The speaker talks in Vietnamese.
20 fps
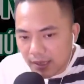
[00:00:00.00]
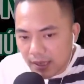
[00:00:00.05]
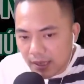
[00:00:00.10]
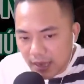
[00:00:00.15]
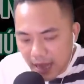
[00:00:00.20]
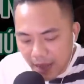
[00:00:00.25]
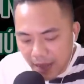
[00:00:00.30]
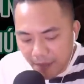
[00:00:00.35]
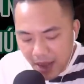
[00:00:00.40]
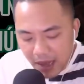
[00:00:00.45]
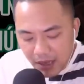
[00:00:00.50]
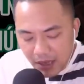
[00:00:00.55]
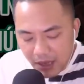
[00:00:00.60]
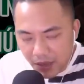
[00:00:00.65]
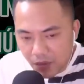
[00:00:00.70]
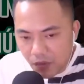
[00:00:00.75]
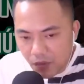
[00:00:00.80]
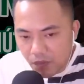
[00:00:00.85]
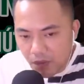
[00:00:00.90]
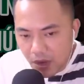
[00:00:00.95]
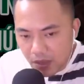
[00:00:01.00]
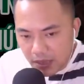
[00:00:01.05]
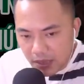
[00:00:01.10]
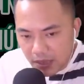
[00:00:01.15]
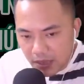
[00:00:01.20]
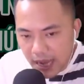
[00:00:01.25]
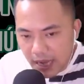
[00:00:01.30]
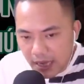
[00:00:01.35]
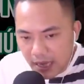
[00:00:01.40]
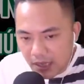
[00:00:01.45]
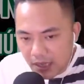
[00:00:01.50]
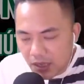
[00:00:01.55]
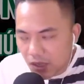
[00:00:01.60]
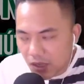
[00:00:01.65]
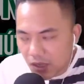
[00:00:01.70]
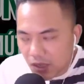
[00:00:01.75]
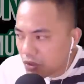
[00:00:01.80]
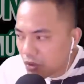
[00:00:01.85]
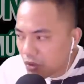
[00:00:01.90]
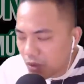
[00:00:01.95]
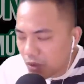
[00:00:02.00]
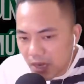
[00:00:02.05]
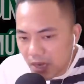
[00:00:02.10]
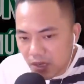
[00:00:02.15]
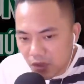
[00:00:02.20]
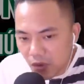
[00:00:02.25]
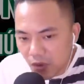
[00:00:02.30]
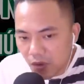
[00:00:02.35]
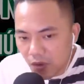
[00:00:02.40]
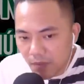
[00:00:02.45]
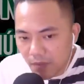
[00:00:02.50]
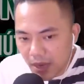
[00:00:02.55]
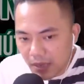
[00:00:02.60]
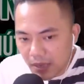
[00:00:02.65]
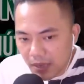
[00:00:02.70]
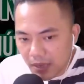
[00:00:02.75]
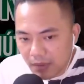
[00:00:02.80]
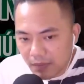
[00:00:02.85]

Cả ba người cũng bước ra. Chú Kiên dụi mắt.